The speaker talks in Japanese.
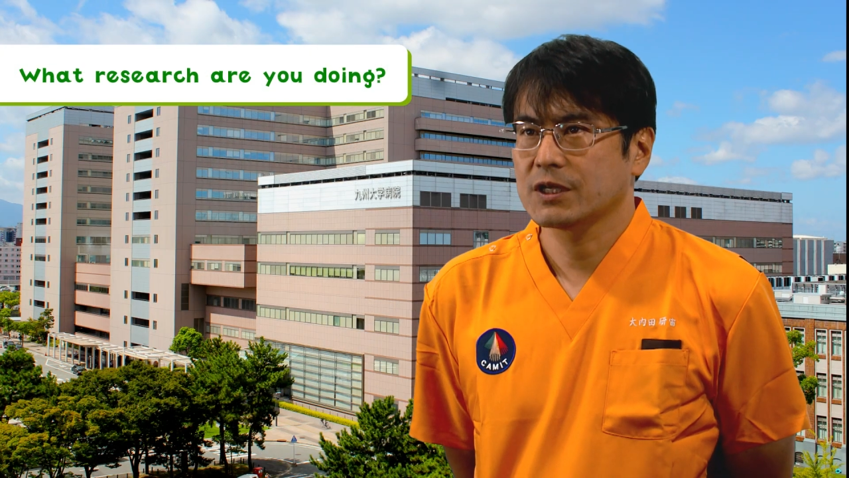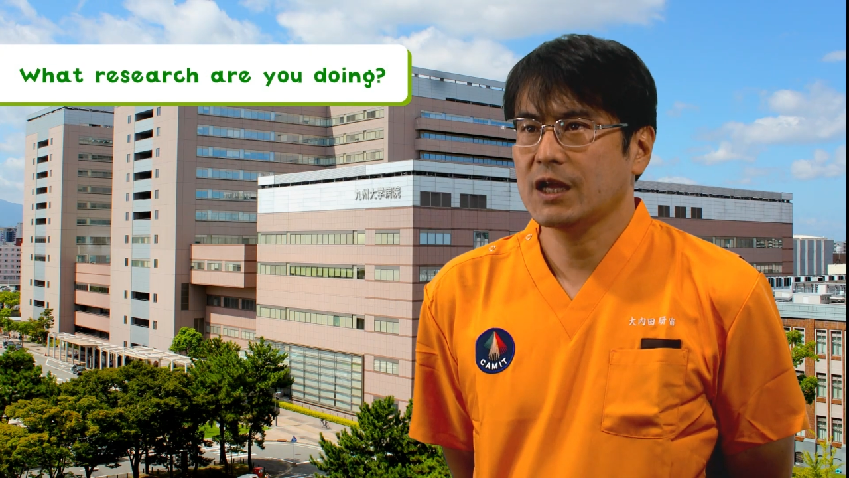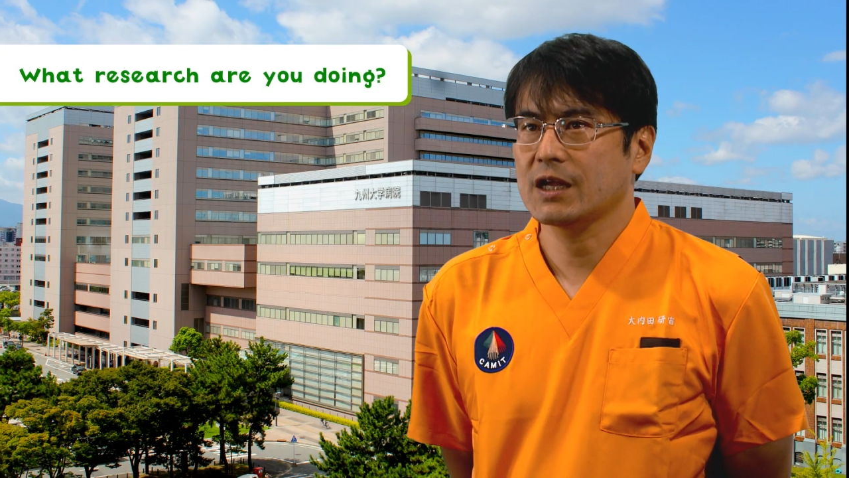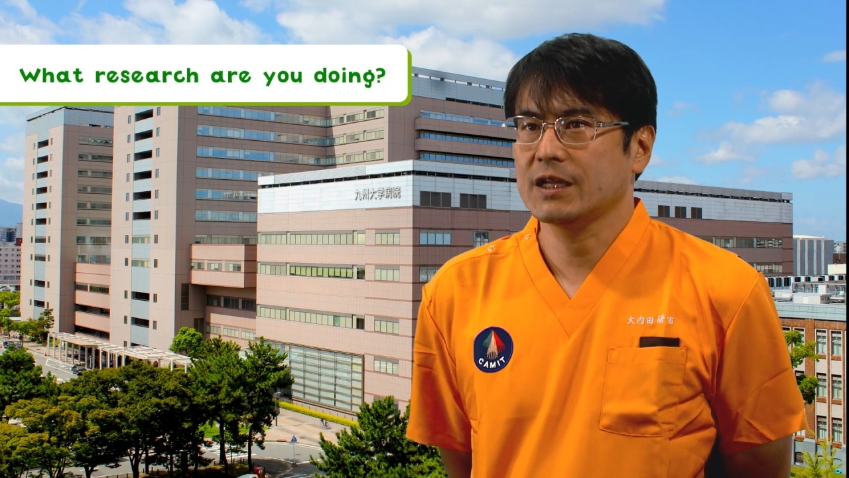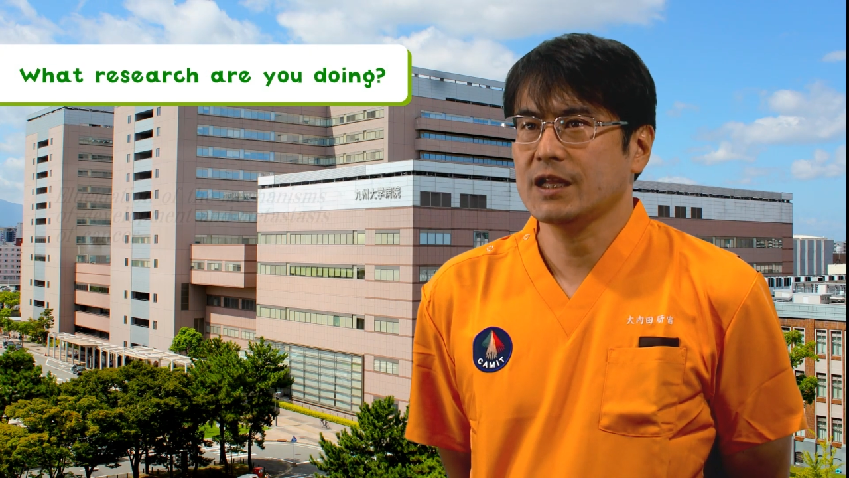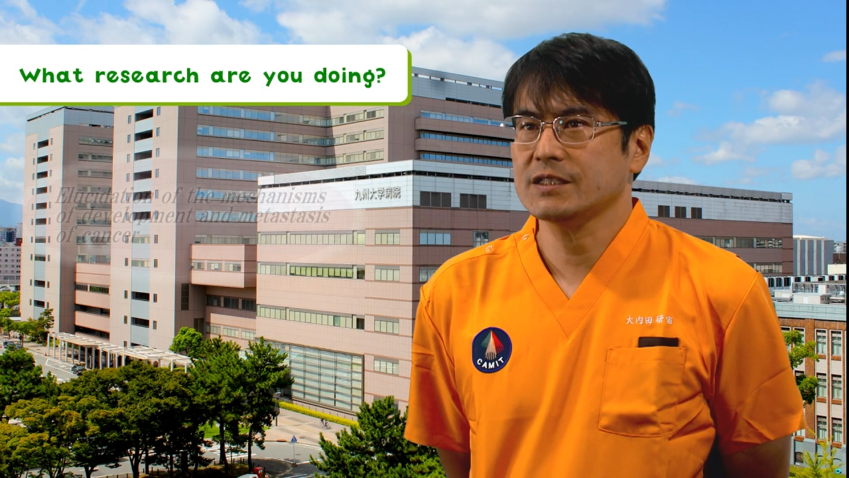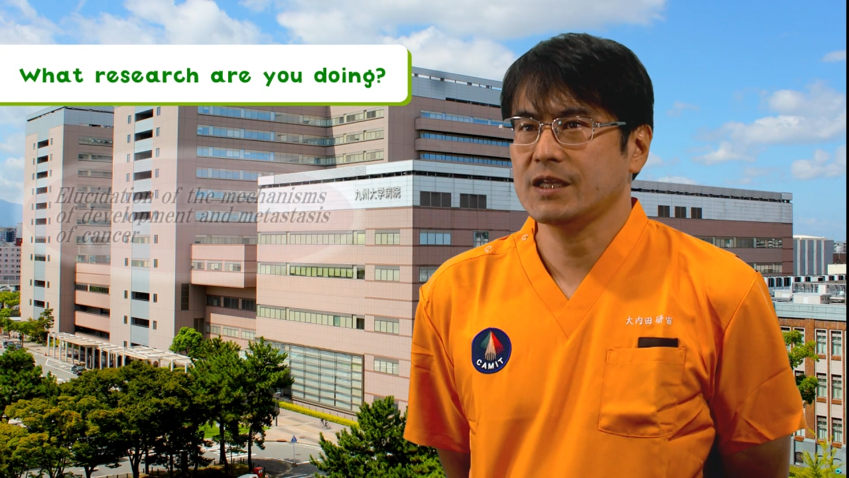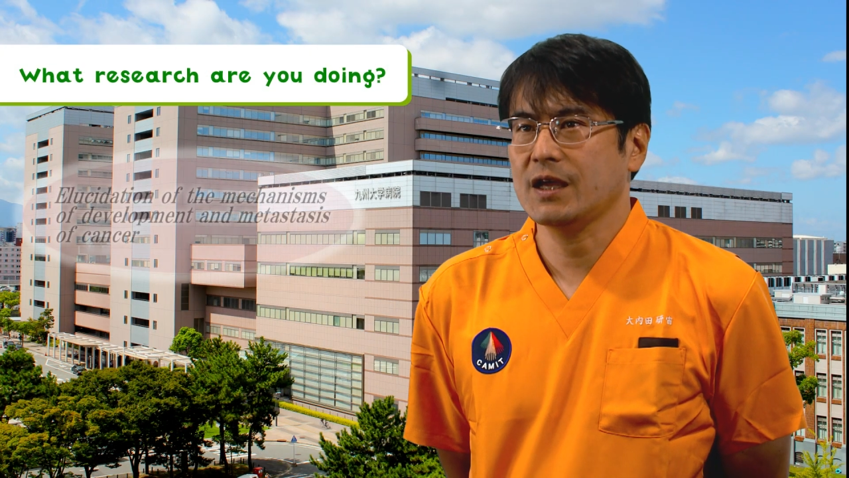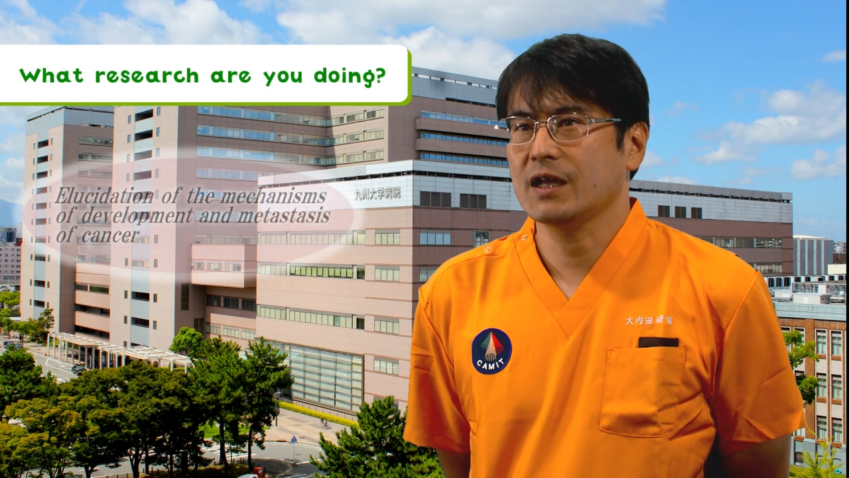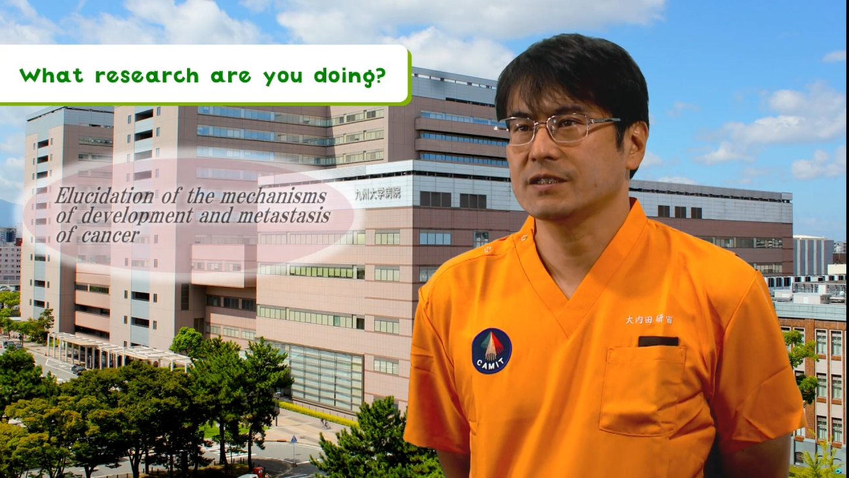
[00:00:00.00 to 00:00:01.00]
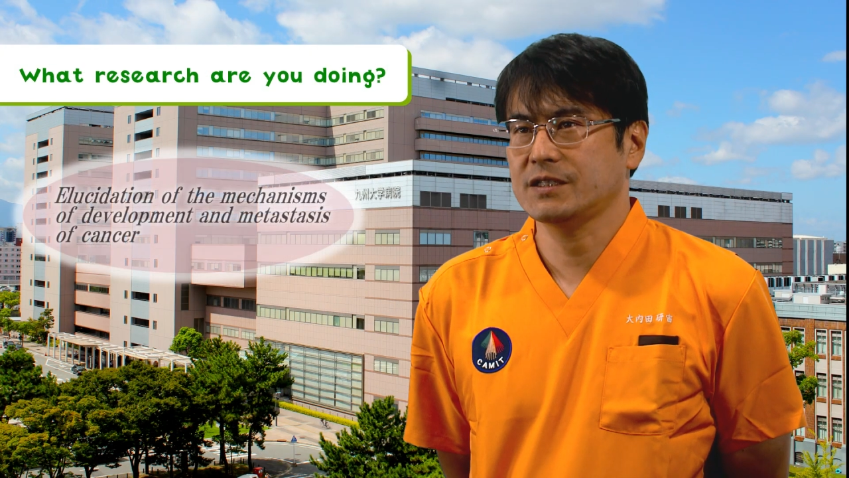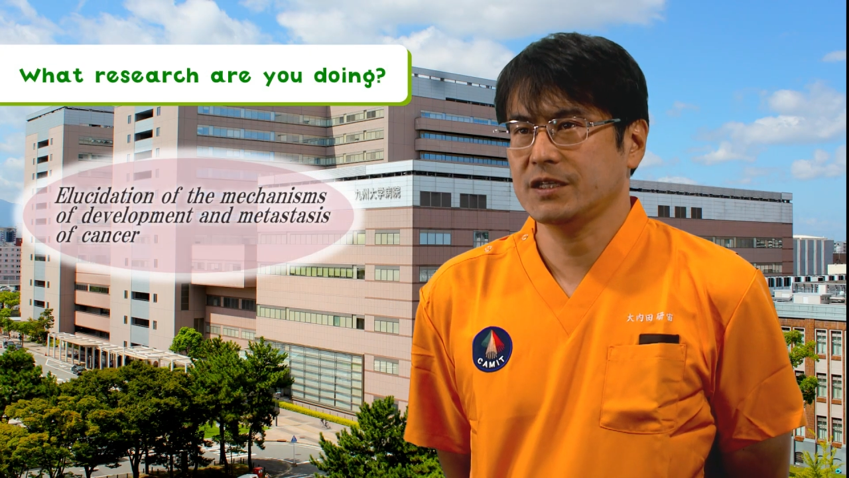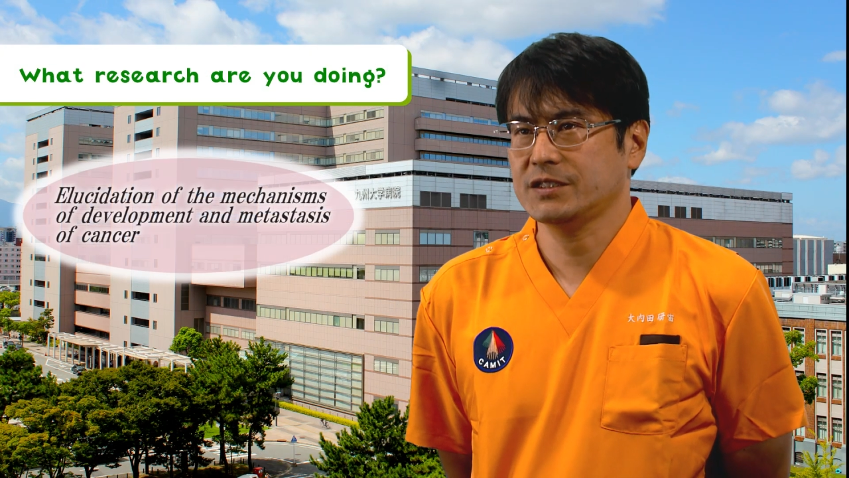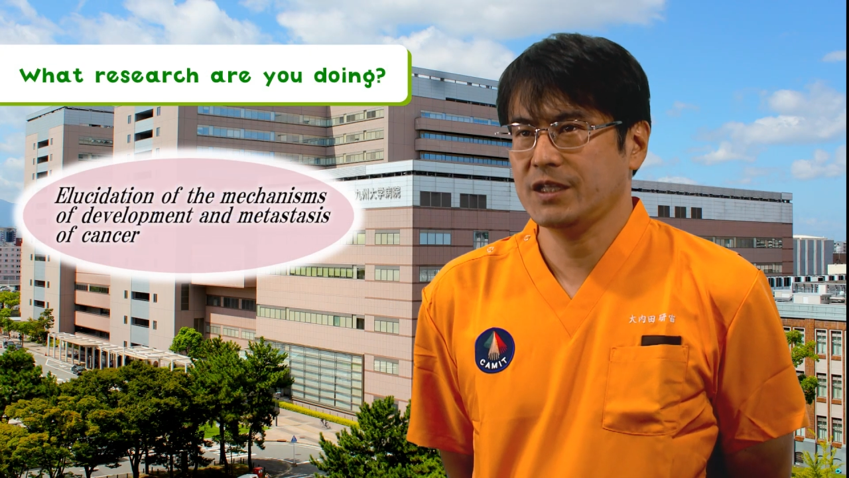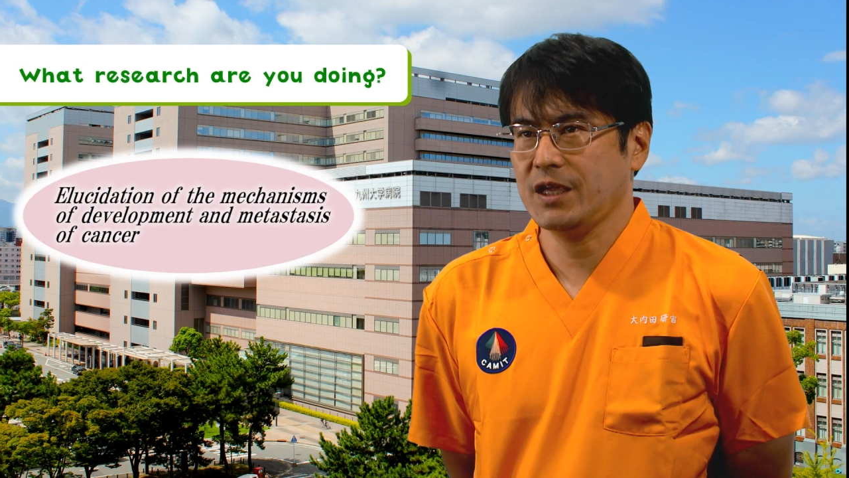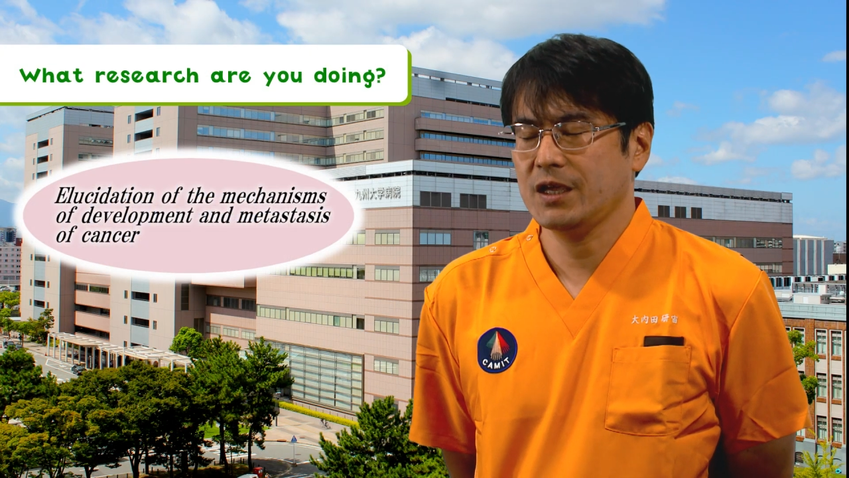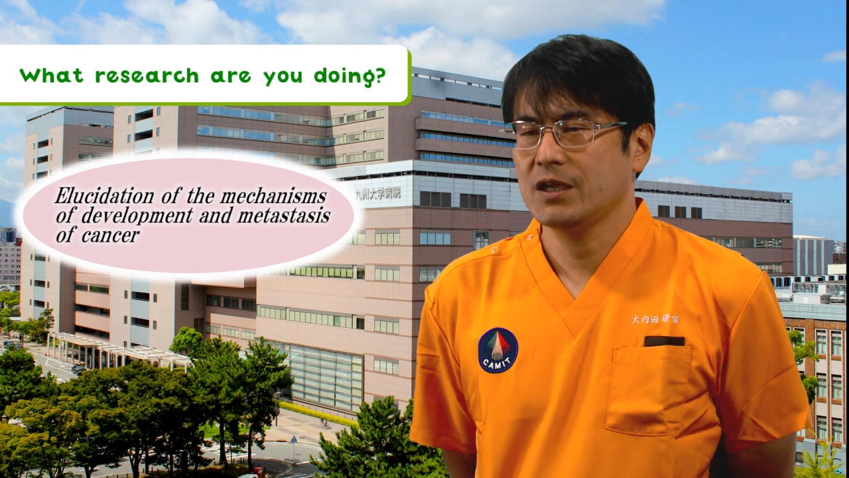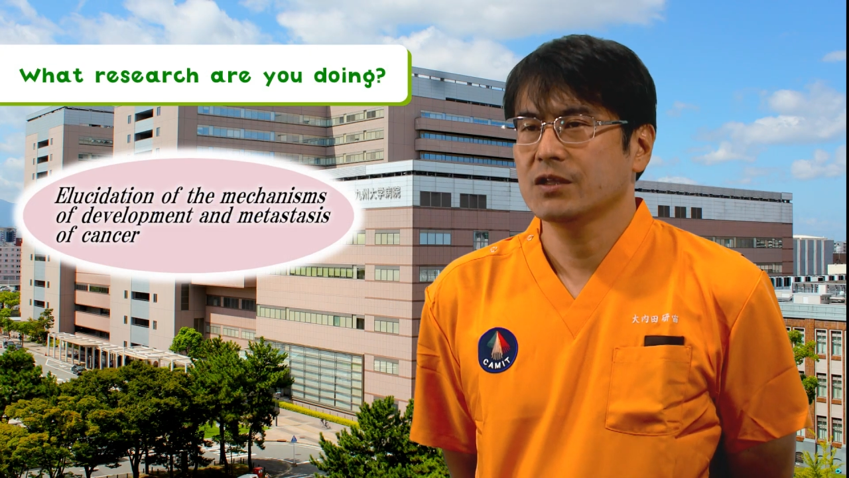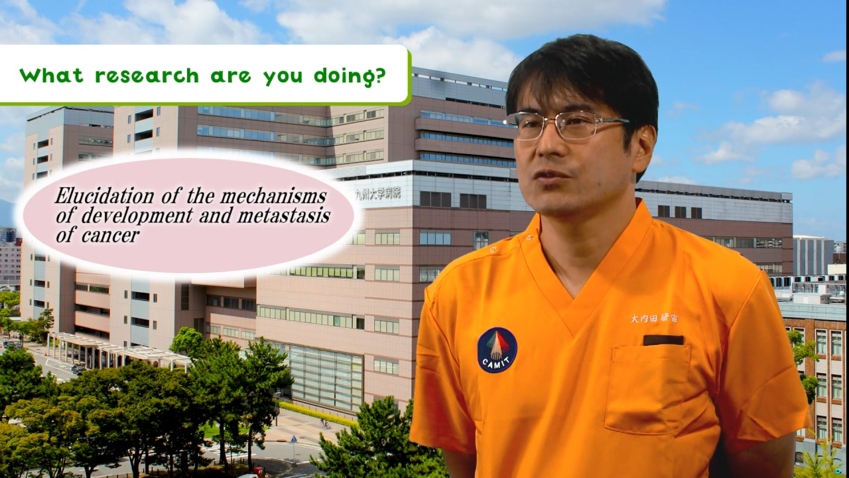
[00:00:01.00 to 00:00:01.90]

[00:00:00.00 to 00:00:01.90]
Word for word: がんがなぜ発生して